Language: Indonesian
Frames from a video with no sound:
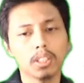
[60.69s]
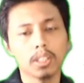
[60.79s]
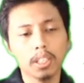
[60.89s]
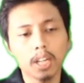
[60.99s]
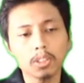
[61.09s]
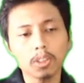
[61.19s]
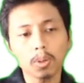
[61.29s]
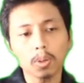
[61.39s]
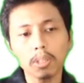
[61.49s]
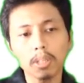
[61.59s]
Jadi
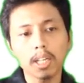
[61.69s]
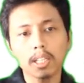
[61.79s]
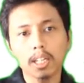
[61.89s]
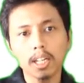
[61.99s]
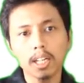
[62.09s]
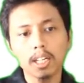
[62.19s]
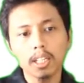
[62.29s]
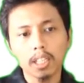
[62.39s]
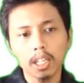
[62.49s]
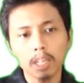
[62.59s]
astronomi adalah
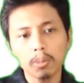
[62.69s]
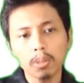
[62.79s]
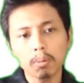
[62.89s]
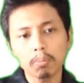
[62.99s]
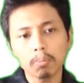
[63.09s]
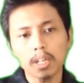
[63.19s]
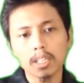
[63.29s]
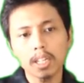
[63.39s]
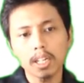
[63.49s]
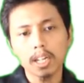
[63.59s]
ilmu yang
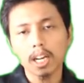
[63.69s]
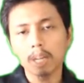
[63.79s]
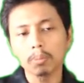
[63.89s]
mempelajari alam